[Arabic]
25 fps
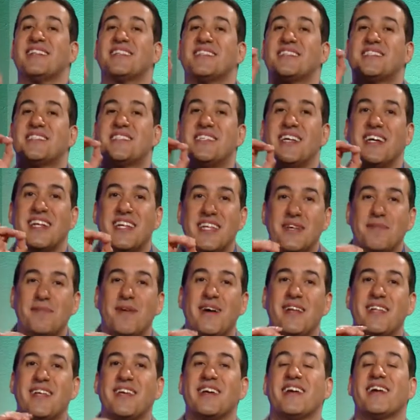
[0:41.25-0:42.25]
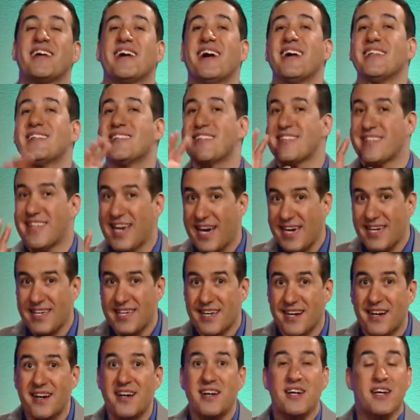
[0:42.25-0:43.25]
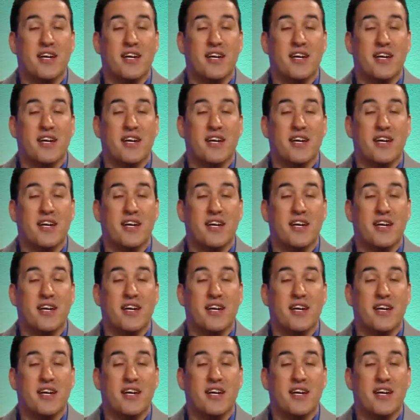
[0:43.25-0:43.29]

السليمه لانقاذ الضحيه